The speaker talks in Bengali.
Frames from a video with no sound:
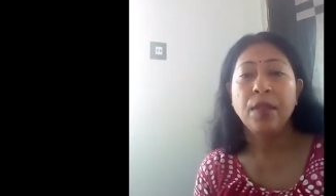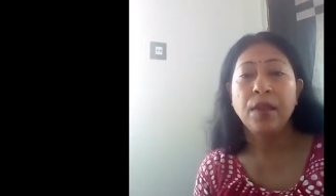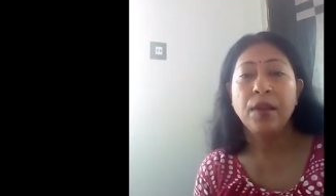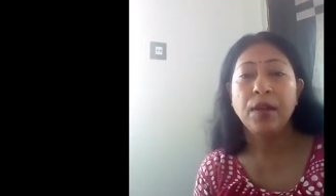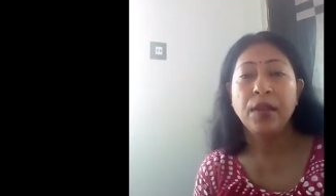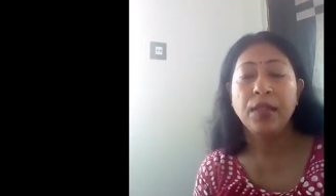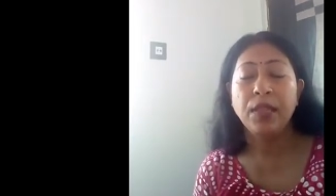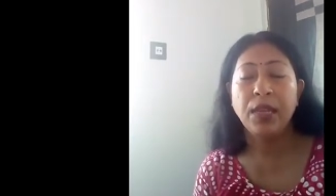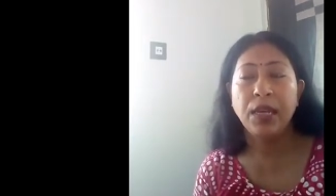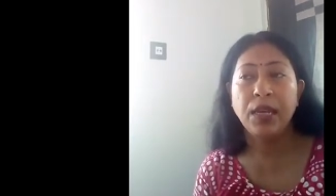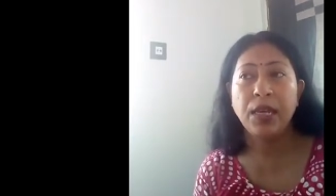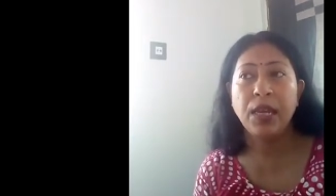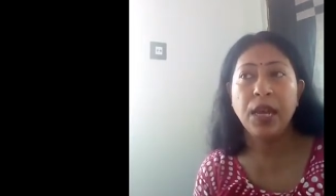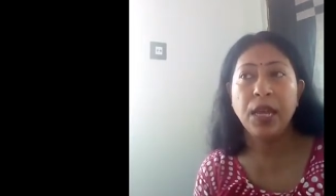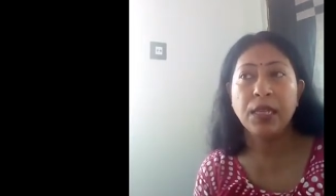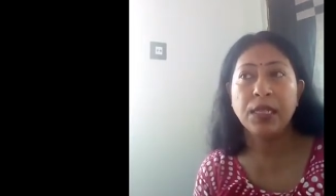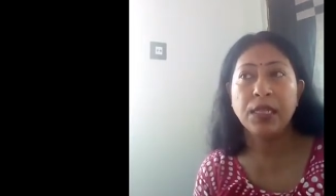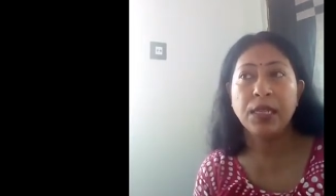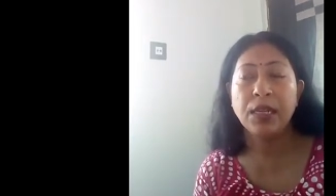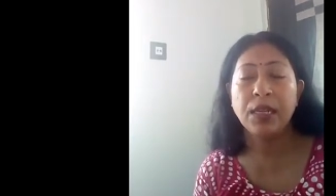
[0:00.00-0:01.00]
মানে দেখি
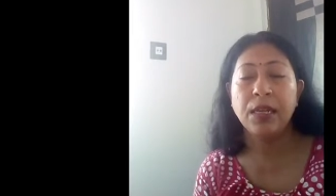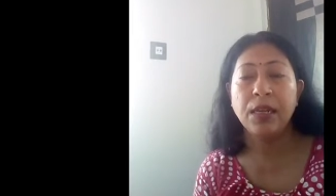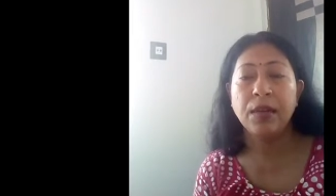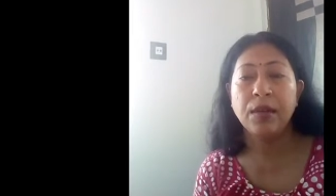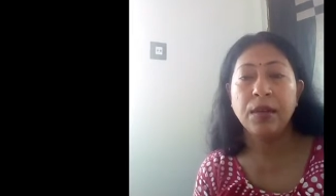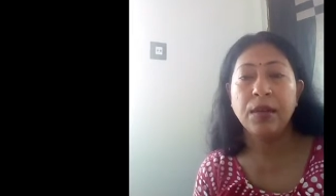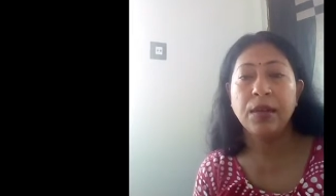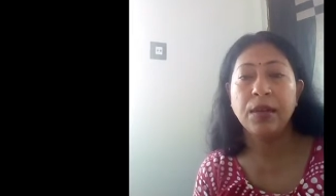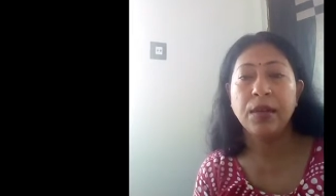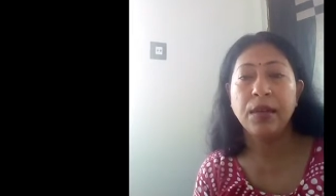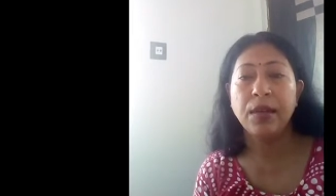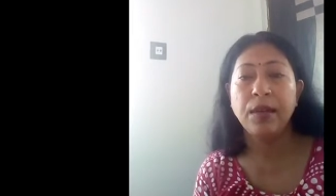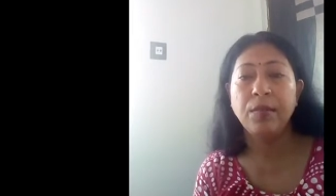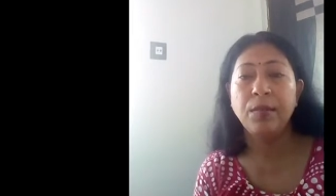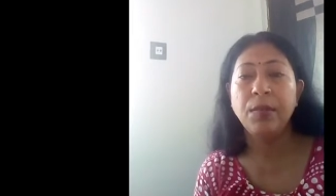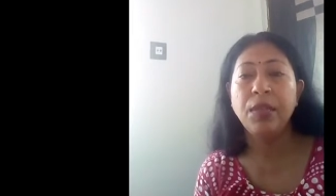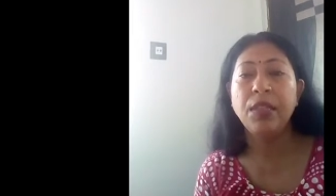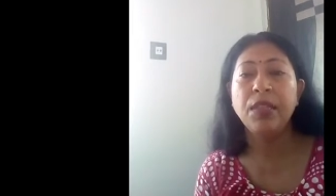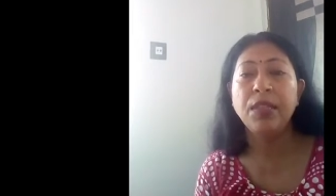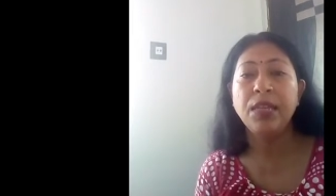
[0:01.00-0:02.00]
আজকের
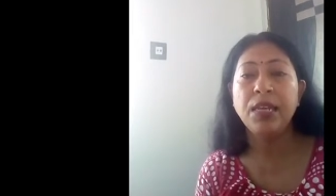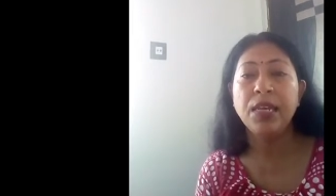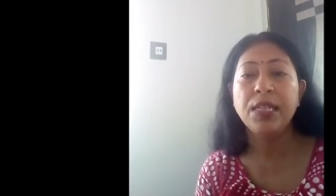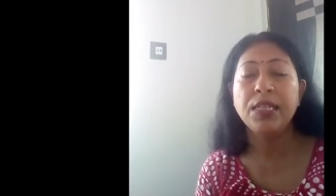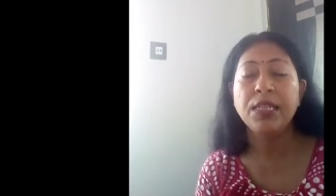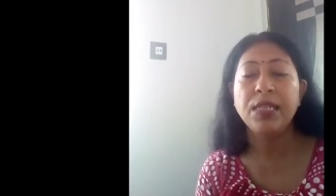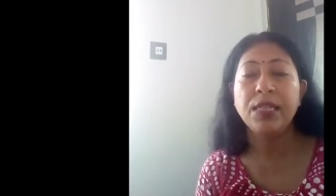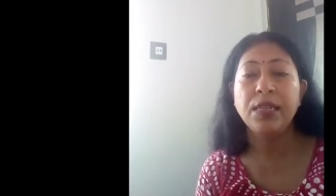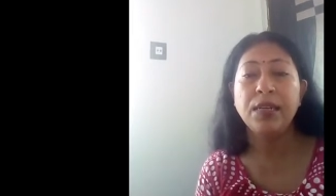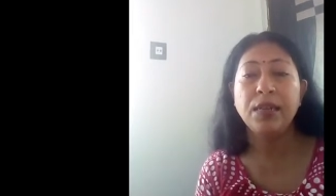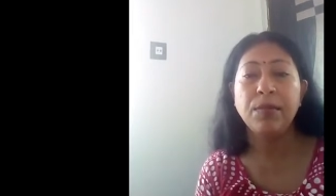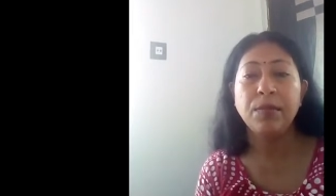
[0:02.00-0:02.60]
এমনি দিয়েছি